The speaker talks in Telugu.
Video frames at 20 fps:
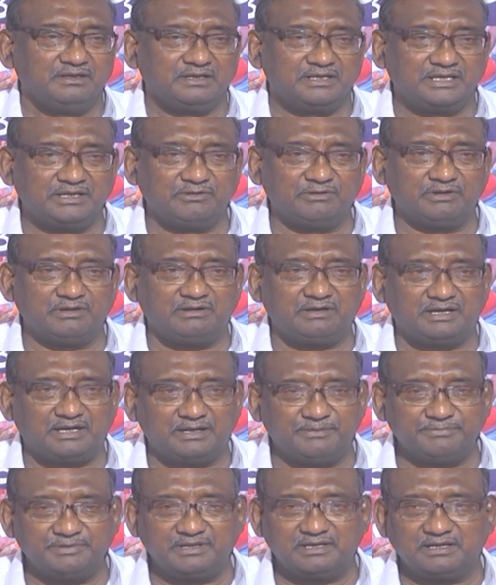కేవలం
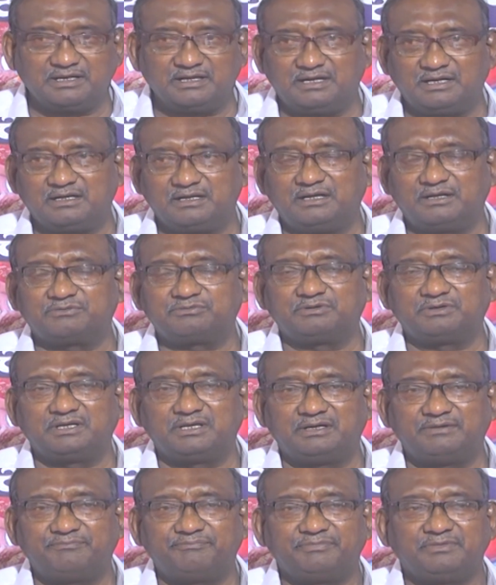హామీలుగా
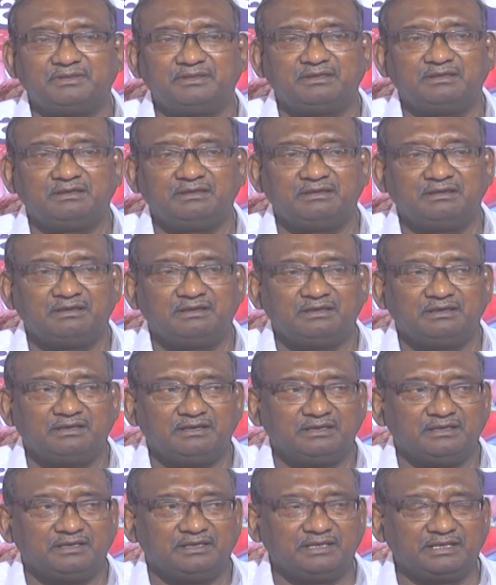కాకుండా
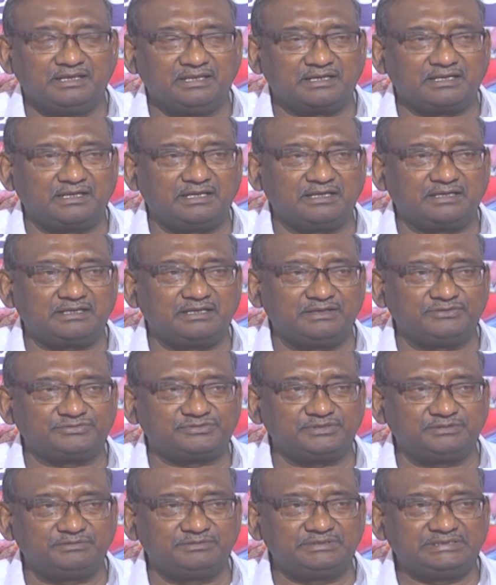ఎన్నికల
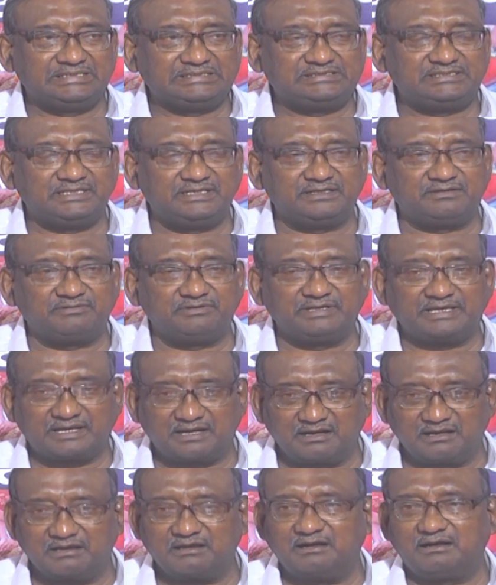కేసం ఇచ్చేటువంటి
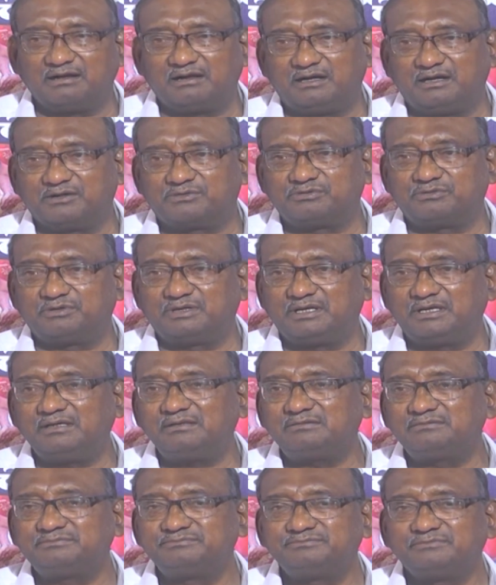ఎరలుగా కాకుండా
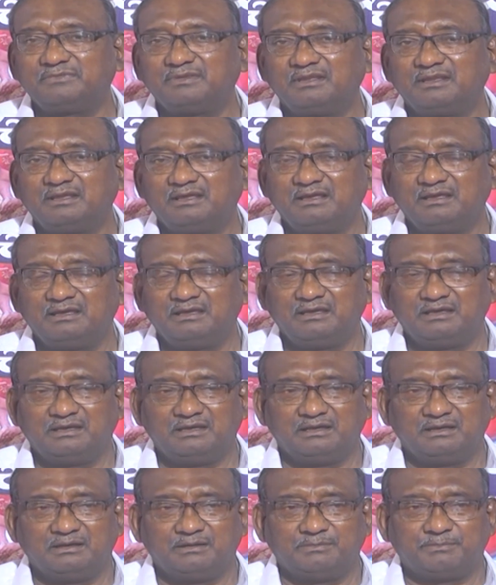
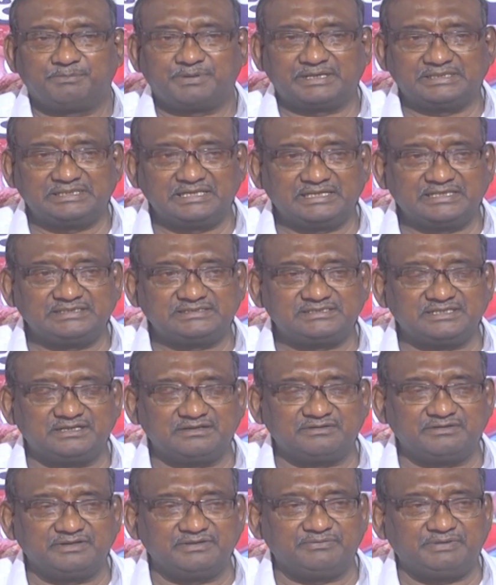ప్రజలకు
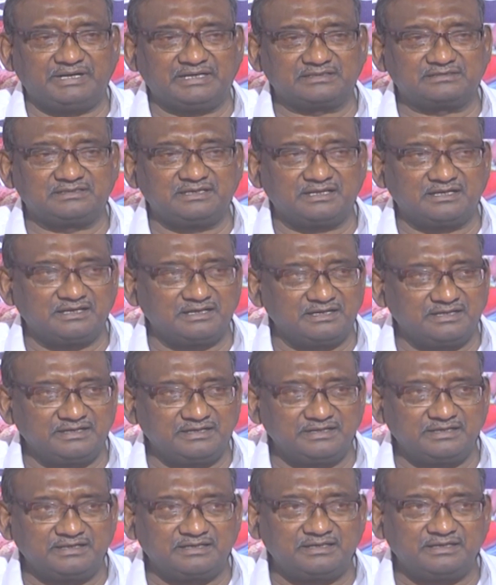ఇచ్చినటువంటి
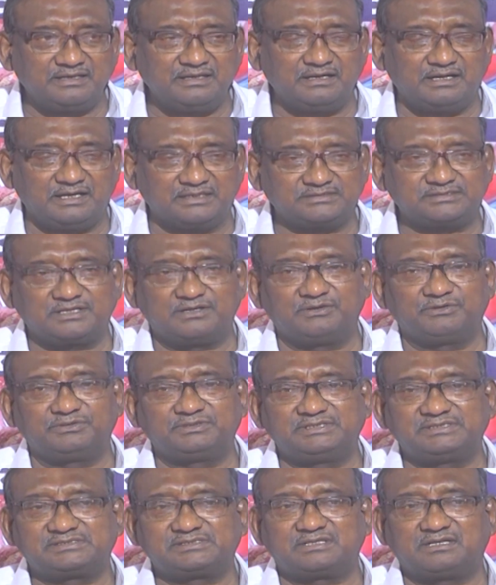వాగ్దానాలన్నింటినీ ఆచరణలోకి
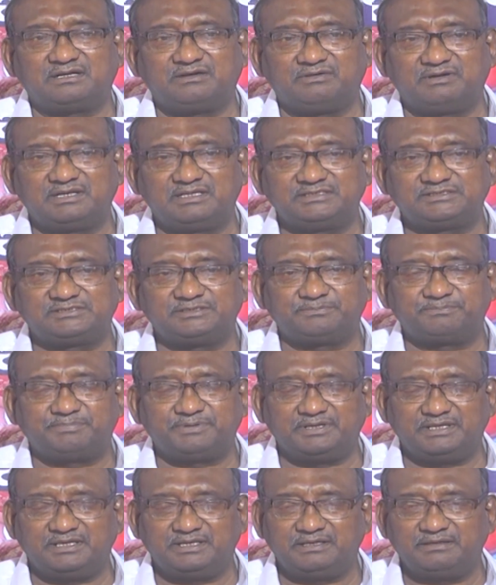తీసుకురావాలని చెప్పి